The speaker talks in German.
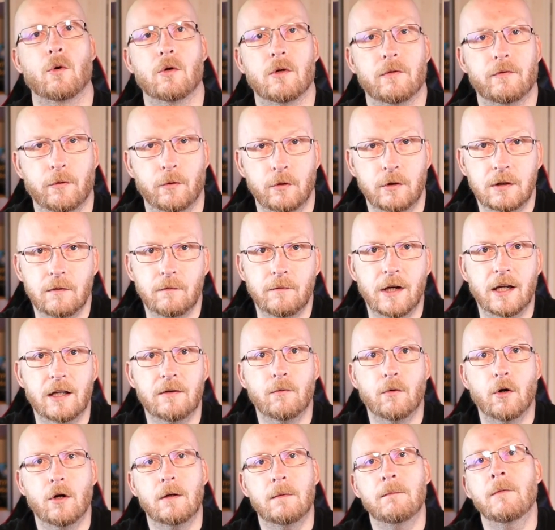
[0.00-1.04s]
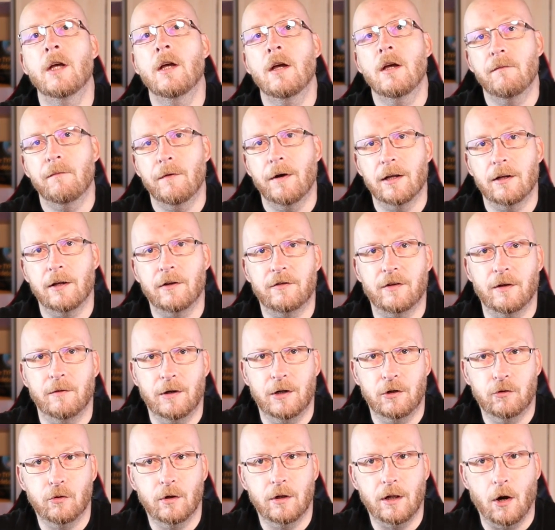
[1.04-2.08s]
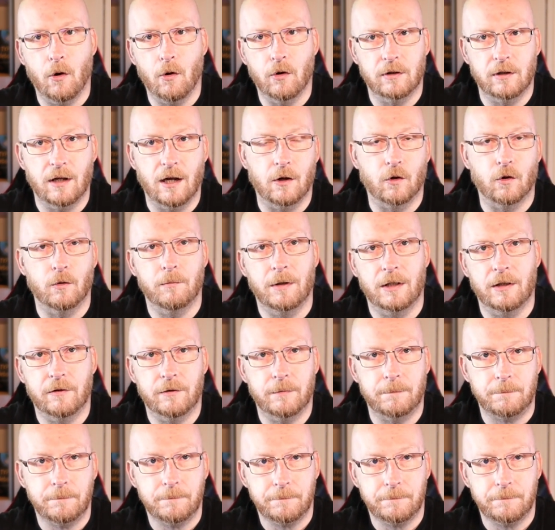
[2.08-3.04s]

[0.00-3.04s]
gefunden werden wollen, wäre das eventuell auch ein Argument.